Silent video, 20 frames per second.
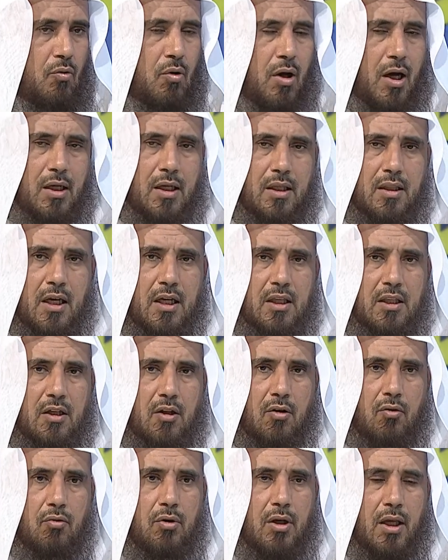وهكذا أيضا
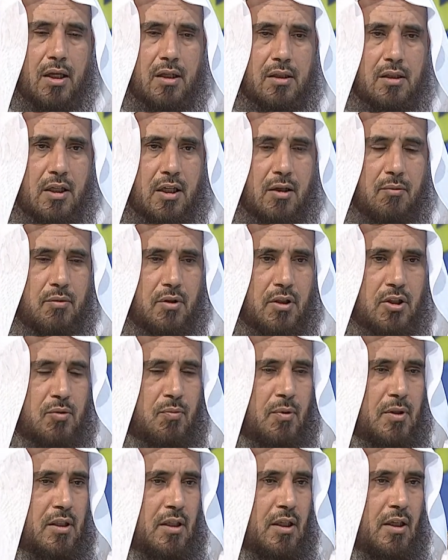نقول الأخ الكريم
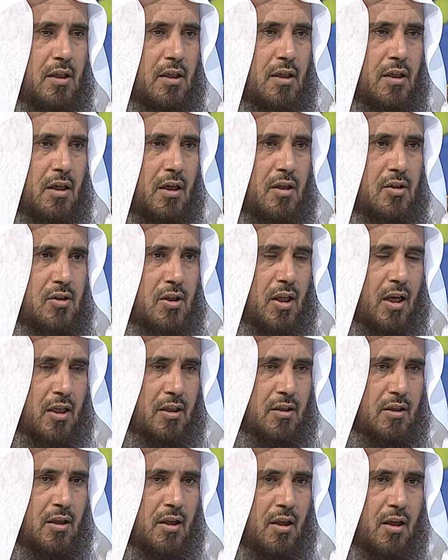بالنسبة
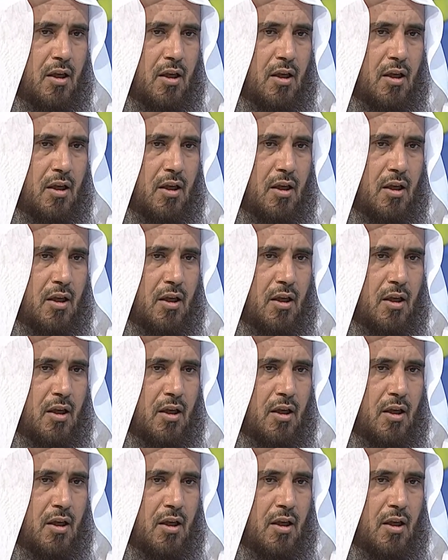للصلاة